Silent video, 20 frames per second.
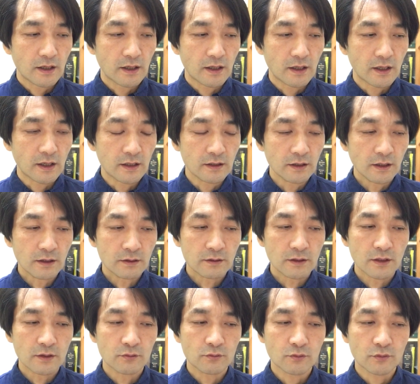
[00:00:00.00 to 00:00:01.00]
あな
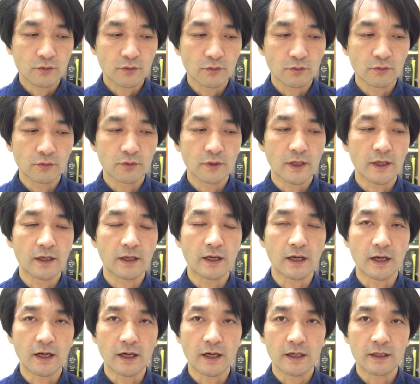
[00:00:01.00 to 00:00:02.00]
たの兄弟
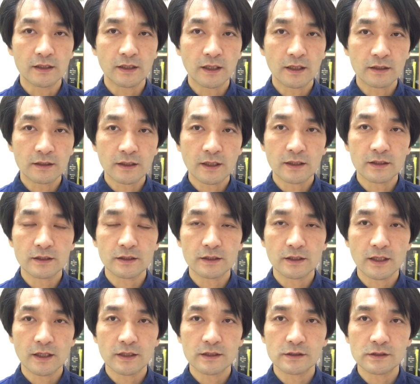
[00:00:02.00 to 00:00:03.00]
があなたに
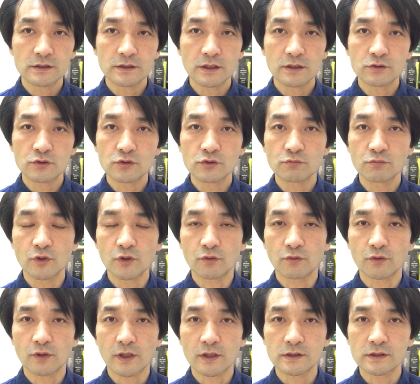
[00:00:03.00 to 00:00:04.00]
対して罪
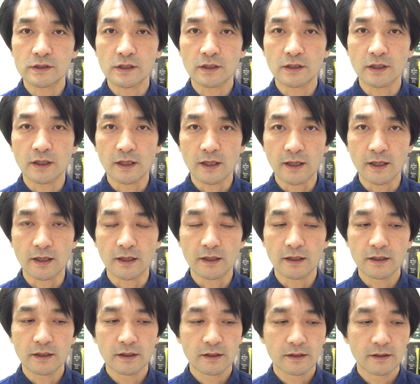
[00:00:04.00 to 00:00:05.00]
を犯したなら、
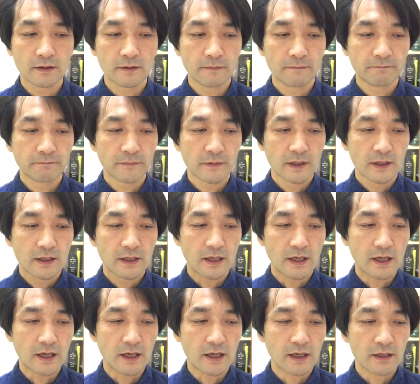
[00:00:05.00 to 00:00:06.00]

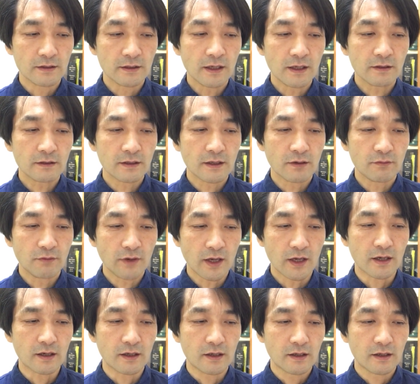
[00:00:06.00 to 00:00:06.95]
あなたは